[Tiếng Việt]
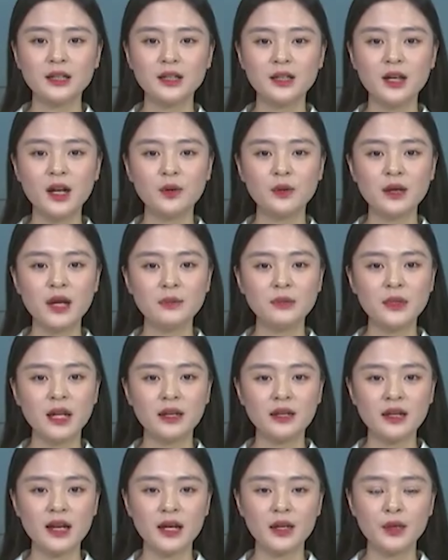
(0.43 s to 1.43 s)
Từ đầu năm
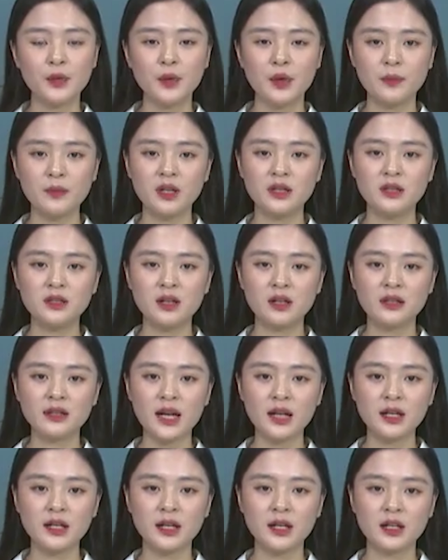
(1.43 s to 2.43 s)
đến nay, huyện Mường
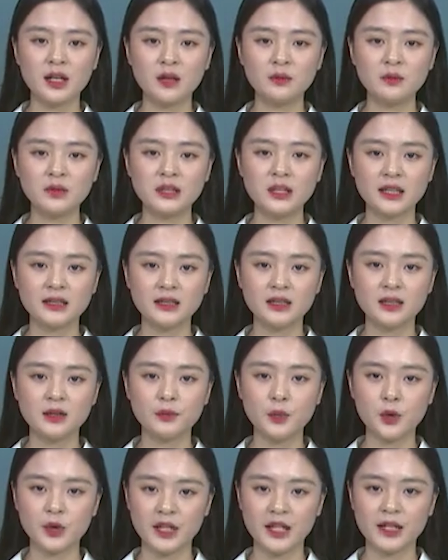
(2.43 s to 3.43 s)
Khương đã khởi công xây
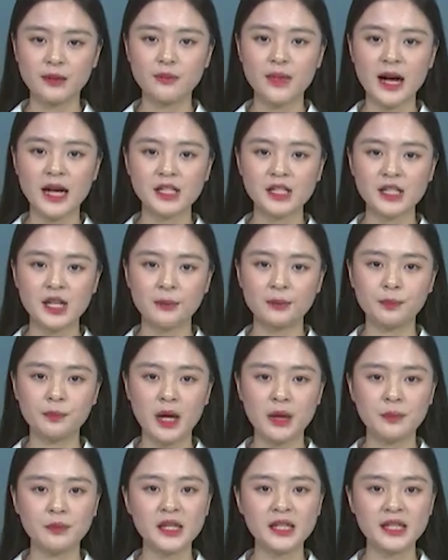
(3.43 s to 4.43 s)
dựng
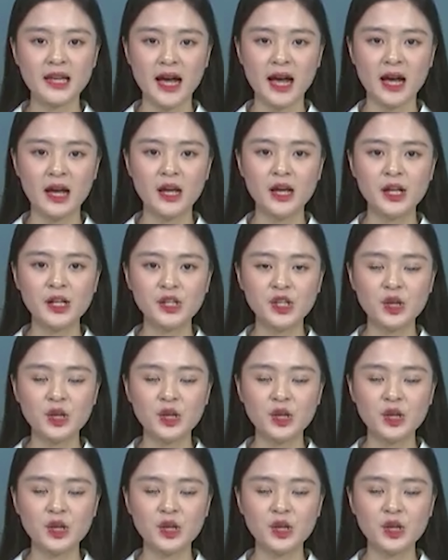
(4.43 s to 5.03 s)
1.370 nhà